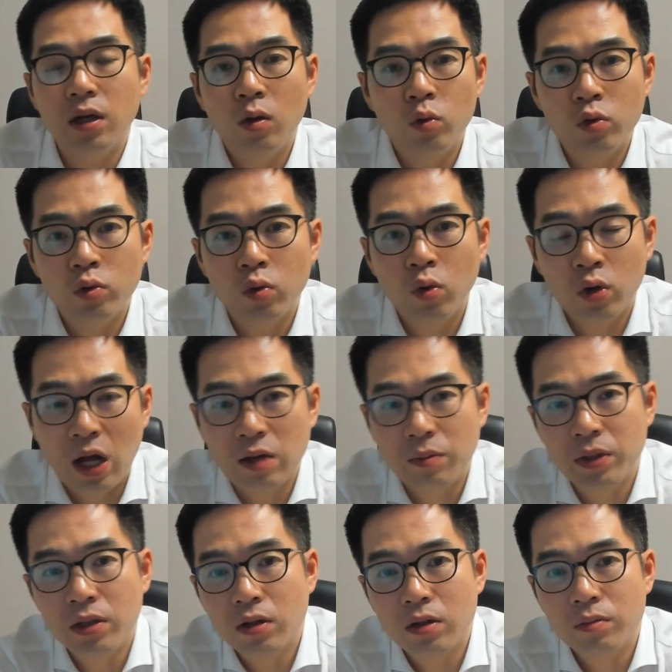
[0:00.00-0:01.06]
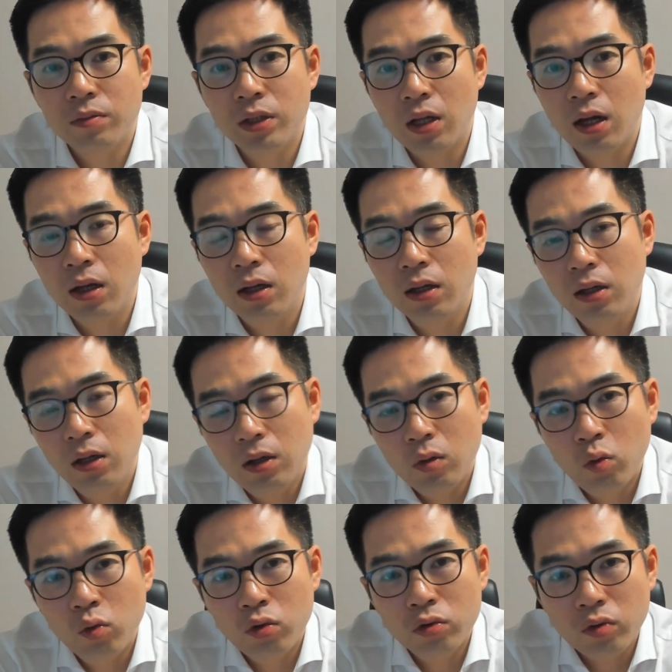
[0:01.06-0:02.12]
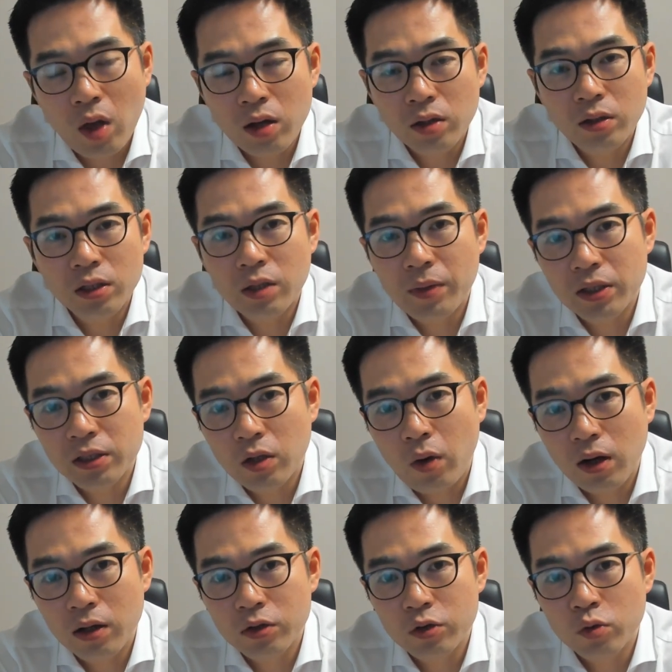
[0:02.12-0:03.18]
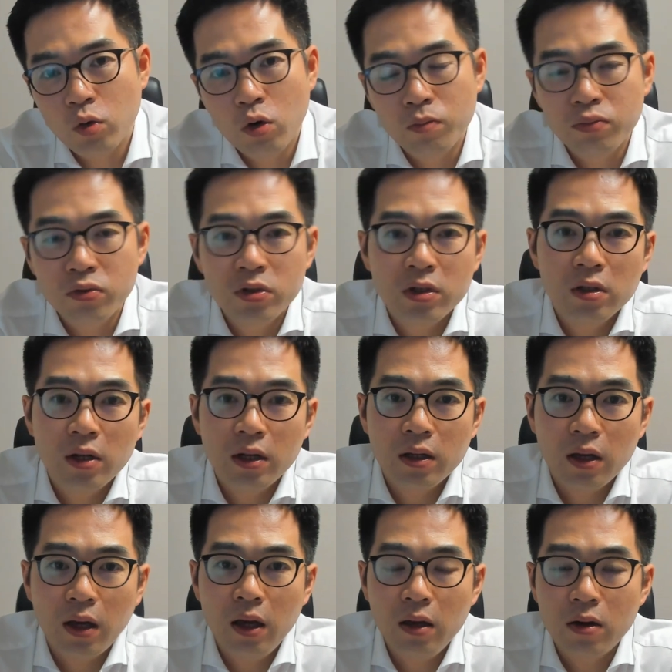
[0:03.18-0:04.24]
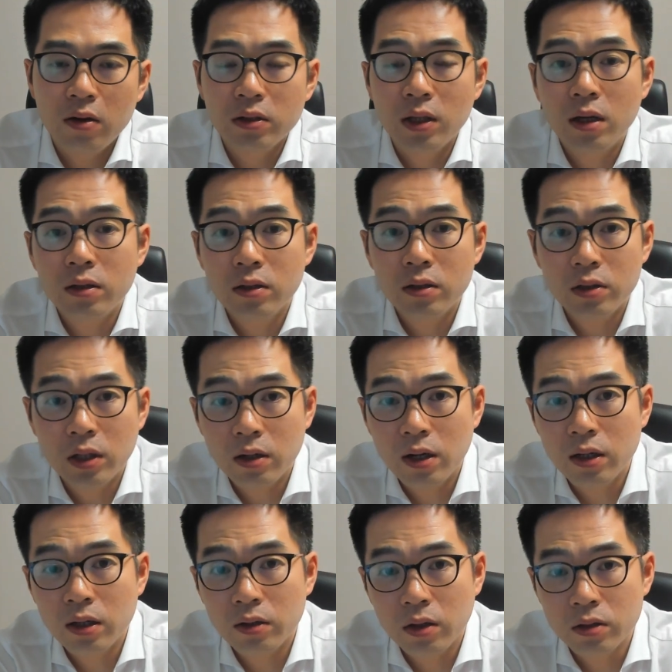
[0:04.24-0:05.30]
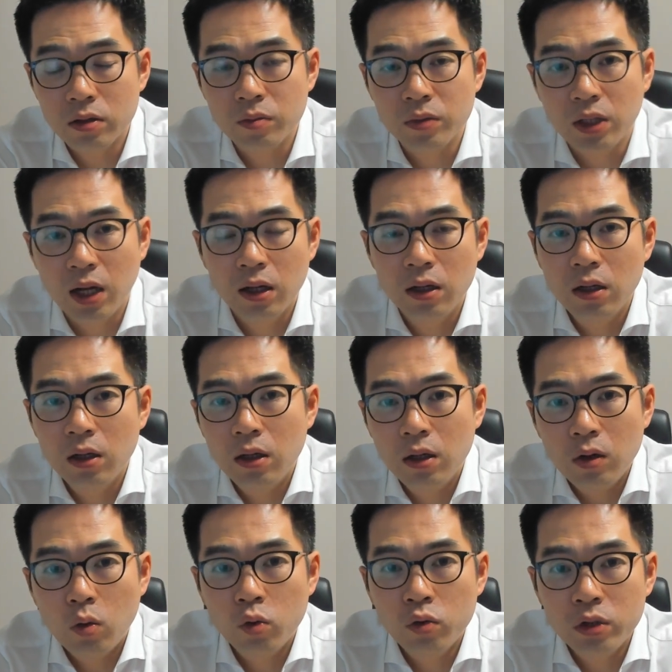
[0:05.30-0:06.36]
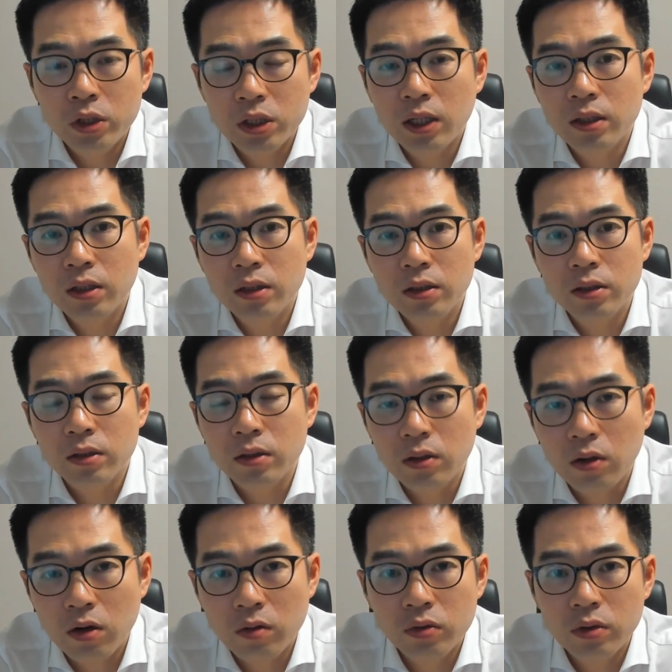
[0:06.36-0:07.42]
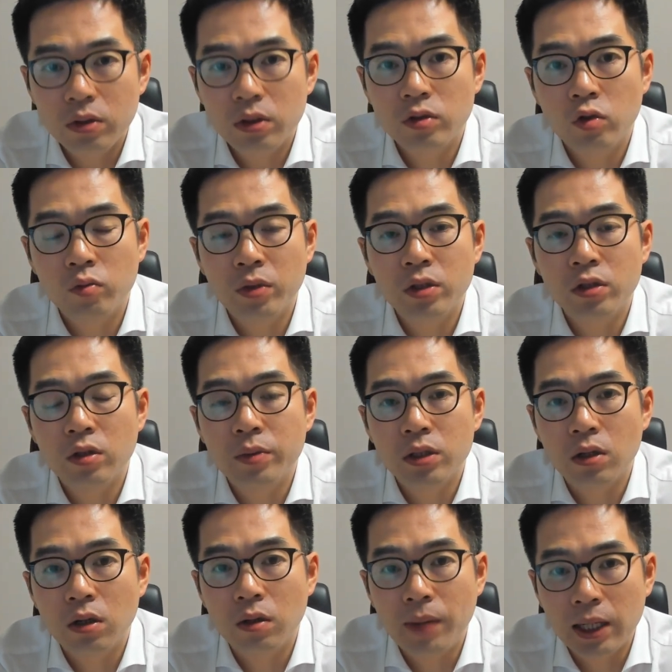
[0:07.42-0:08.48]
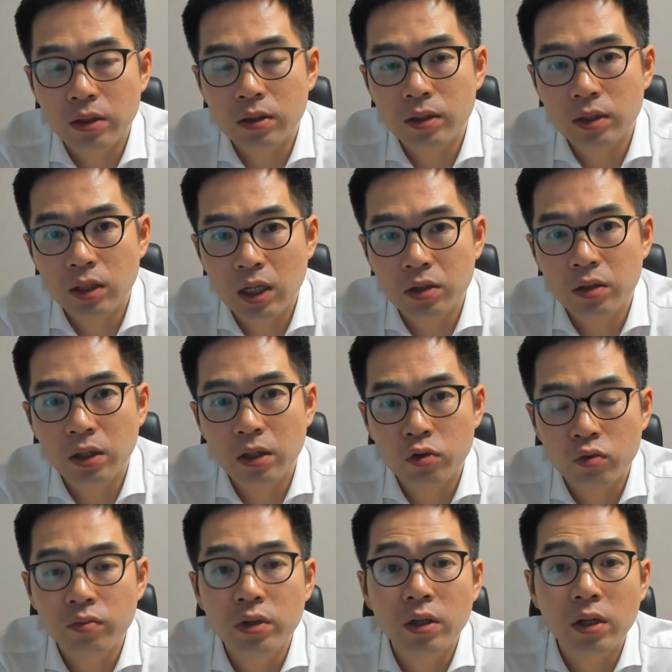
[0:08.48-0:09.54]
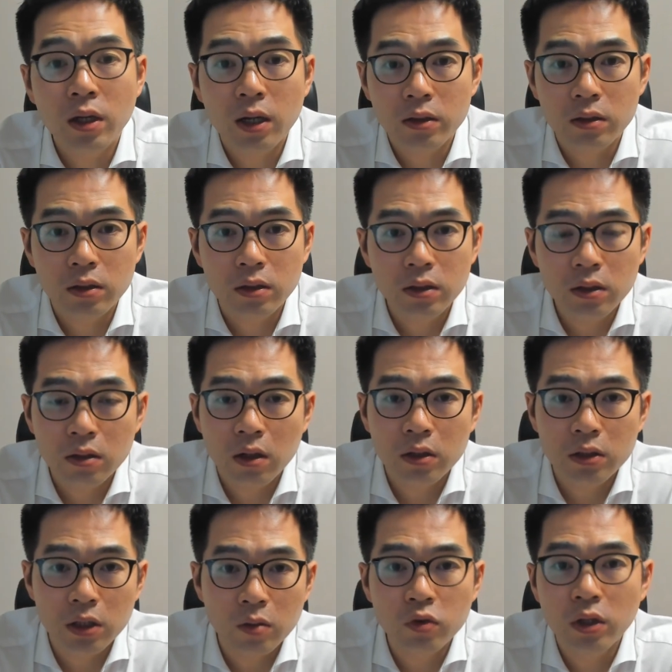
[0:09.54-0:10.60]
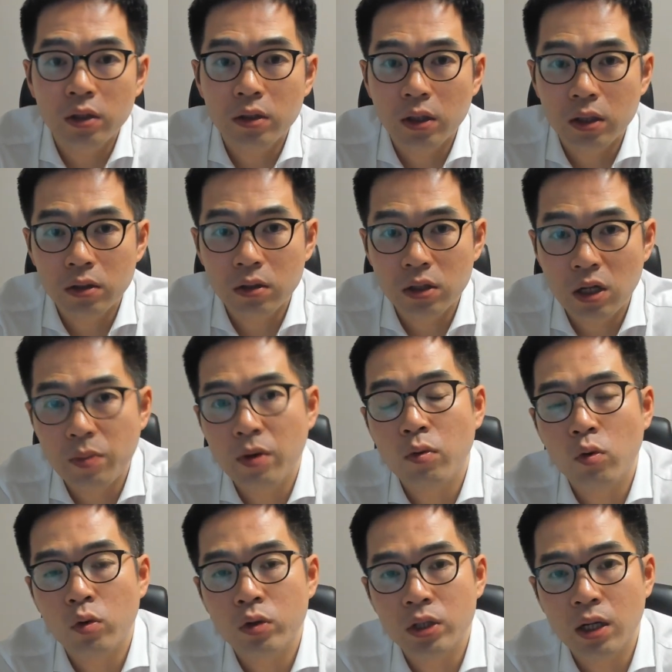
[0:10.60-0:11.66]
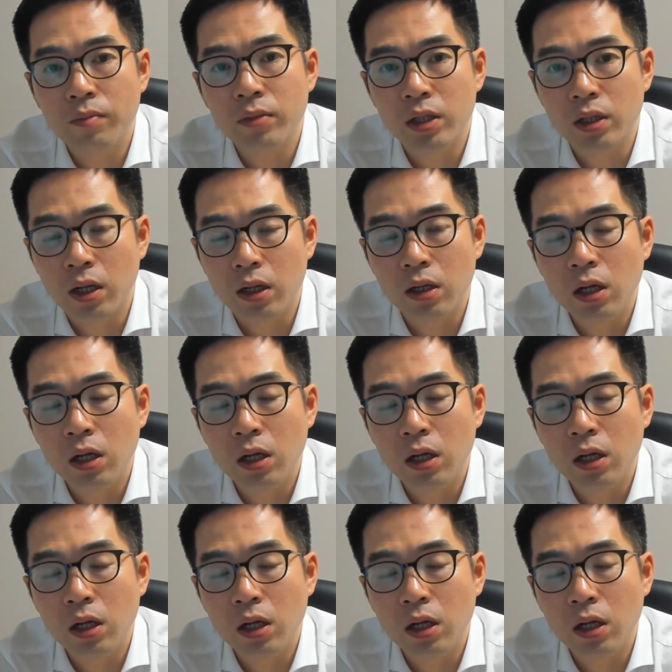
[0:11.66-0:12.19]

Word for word: 오늘도 강민혁입니다. 오늘도 퇴근하자마자 와가지고 부지런하게 영상을 촬영하게 되었습니다. 오늘 시간에는 여러분들이 최종 면접에서 반드시 사전에 준비해야 하는 그런 질문에 대해서 살펴보고자 합니다.